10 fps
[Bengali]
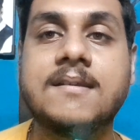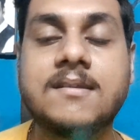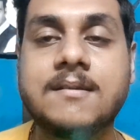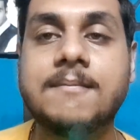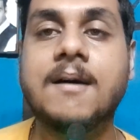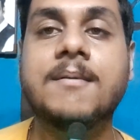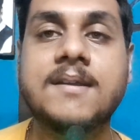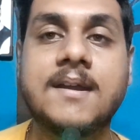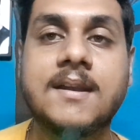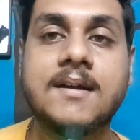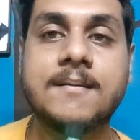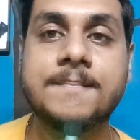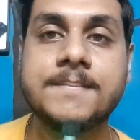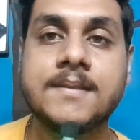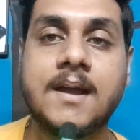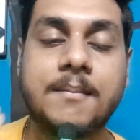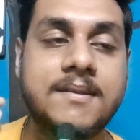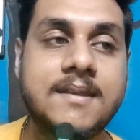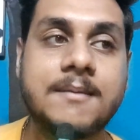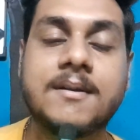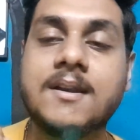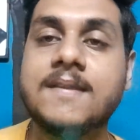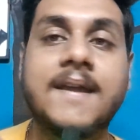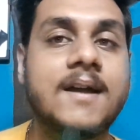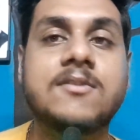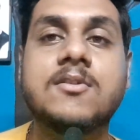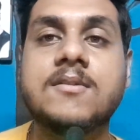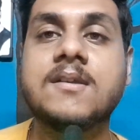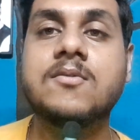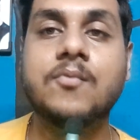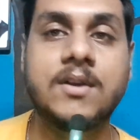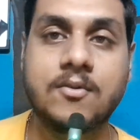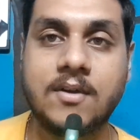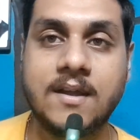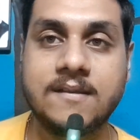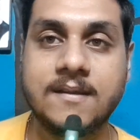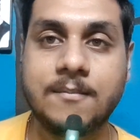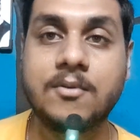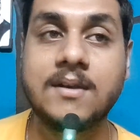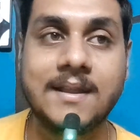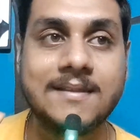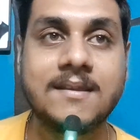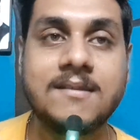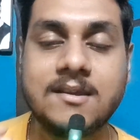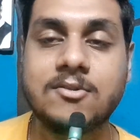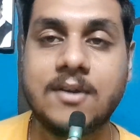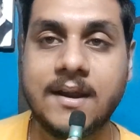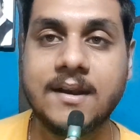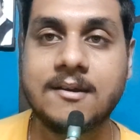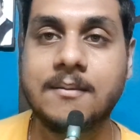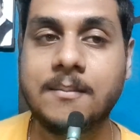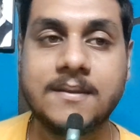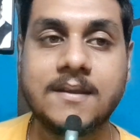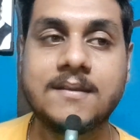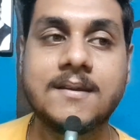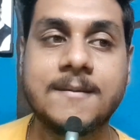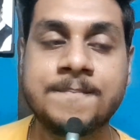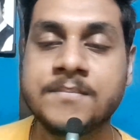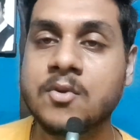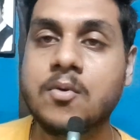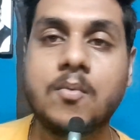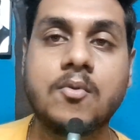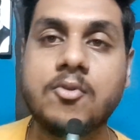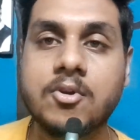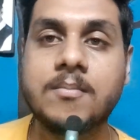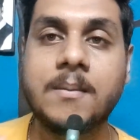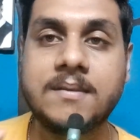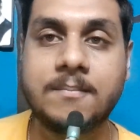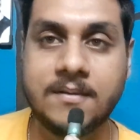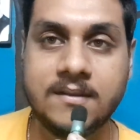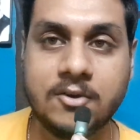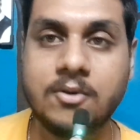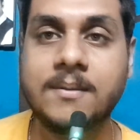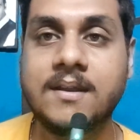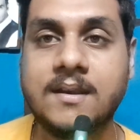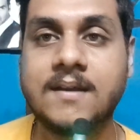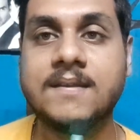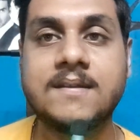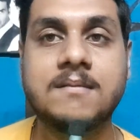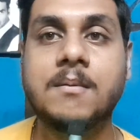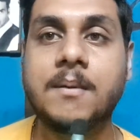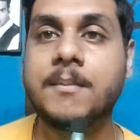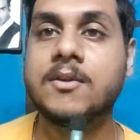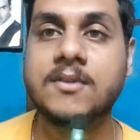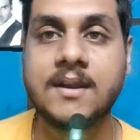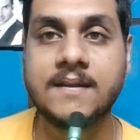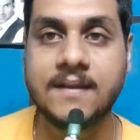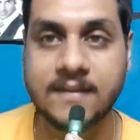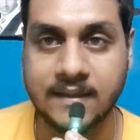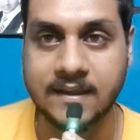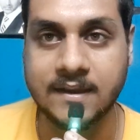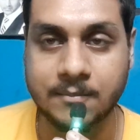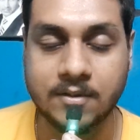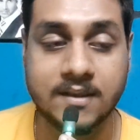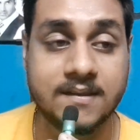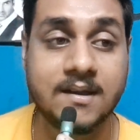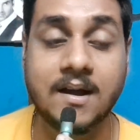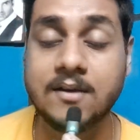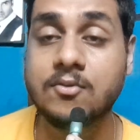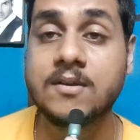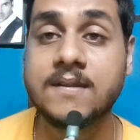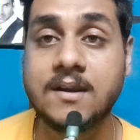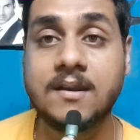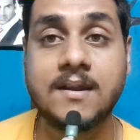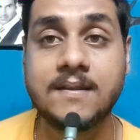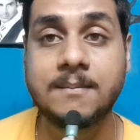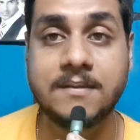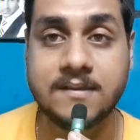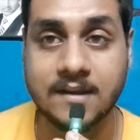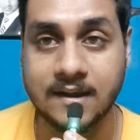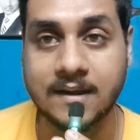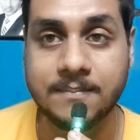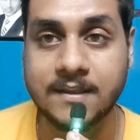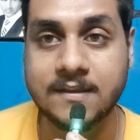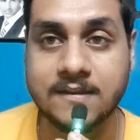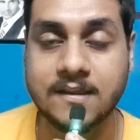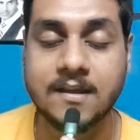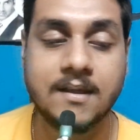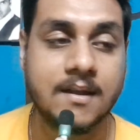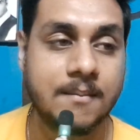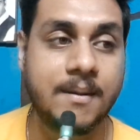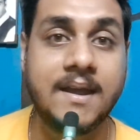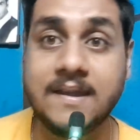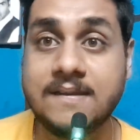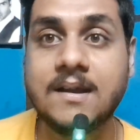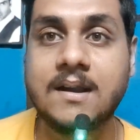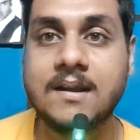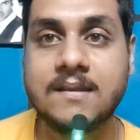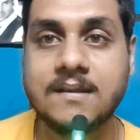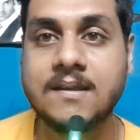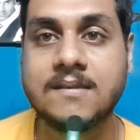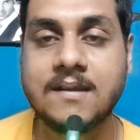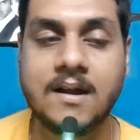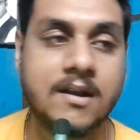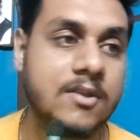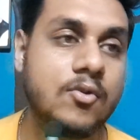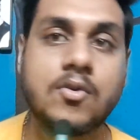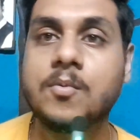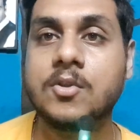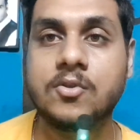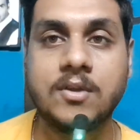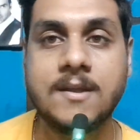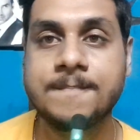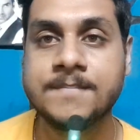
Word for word: না জাস্ট ভাবা যায় না আমি সিনেমাটা না দেখার জন্য জাস্ট ওয়েট করে আছি এবং নেলসন যেহেতু ডাইরেক্টর আমার বিশ্বাস যে খুব অন্যরকমভাবে সে প্রেজেন্ট করবে রজনীকান্তকে যেভাবে আমরা হয়তো এর আগে তাকে দেখিনি এবং এই যে গানগুলোতে রজনীকান্তের যে গেট আপ দেখছি বা এই যে গানটা আজকে এসেছি গানটা তো অনবদ্যই